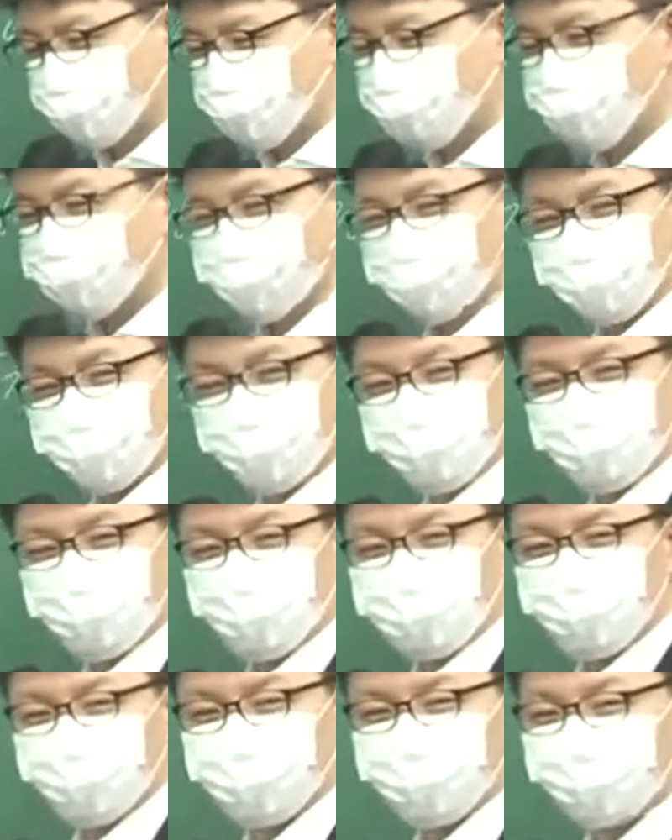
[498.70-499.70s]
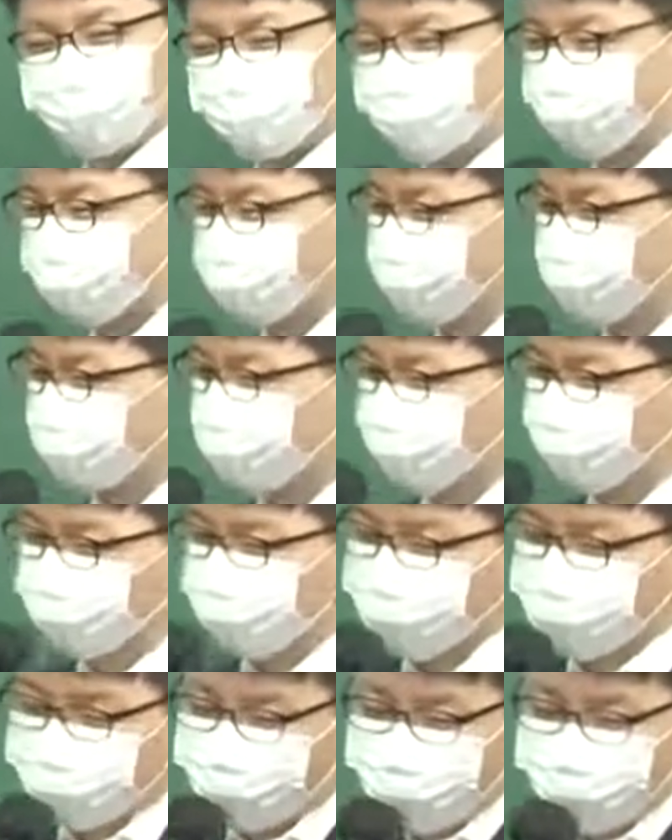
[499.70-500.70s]
보면 그래요. 이
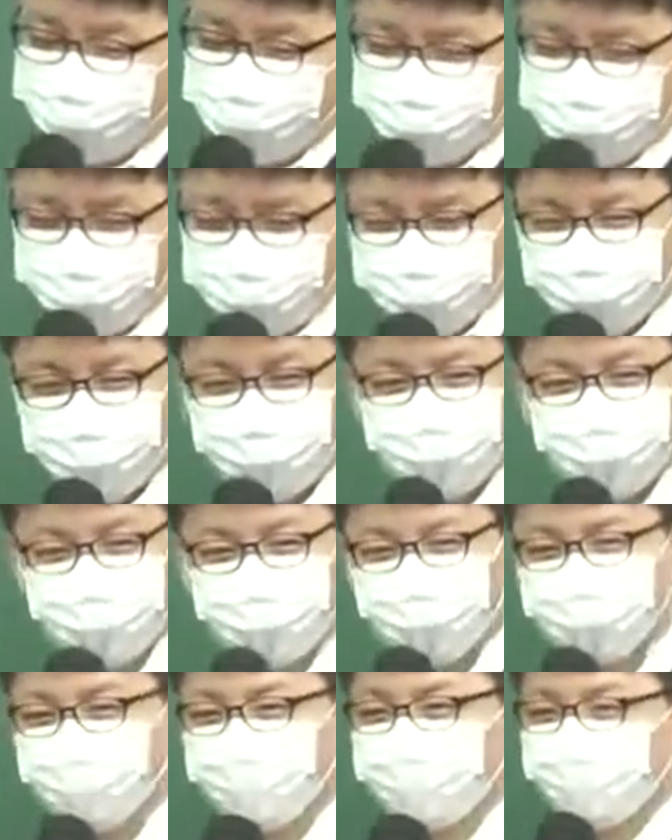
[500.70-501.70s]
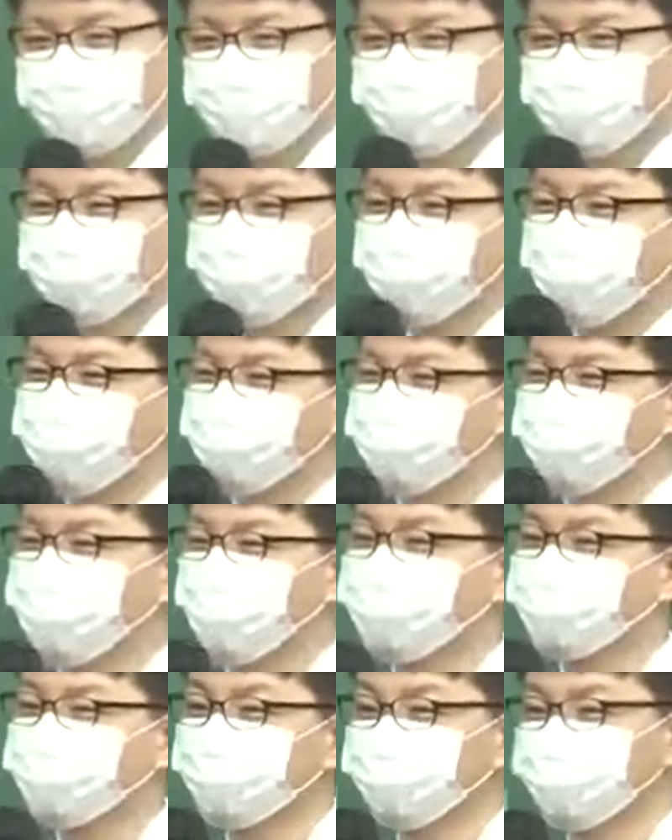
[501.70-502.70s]
기업 오너들이 문어발실
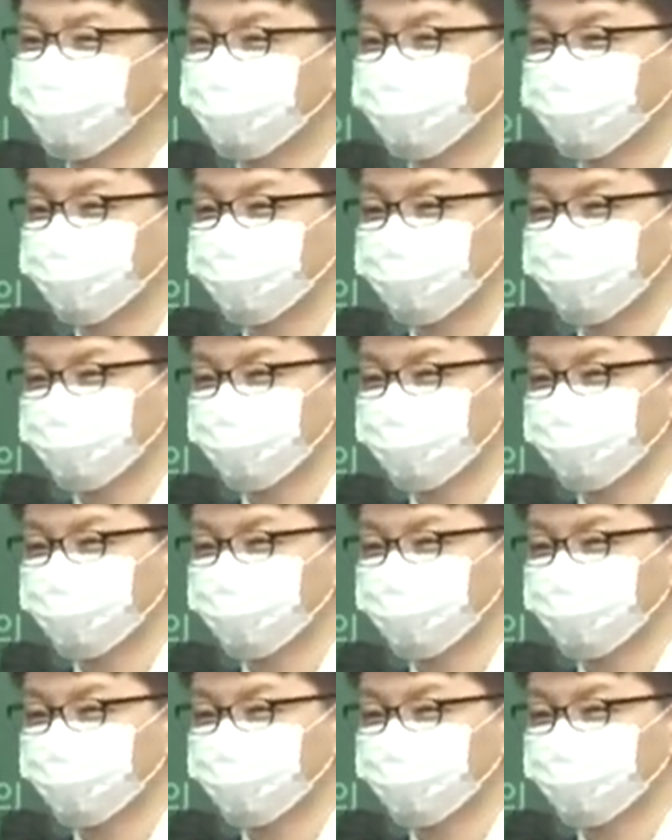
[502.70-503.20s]
확장을 하려잖아요.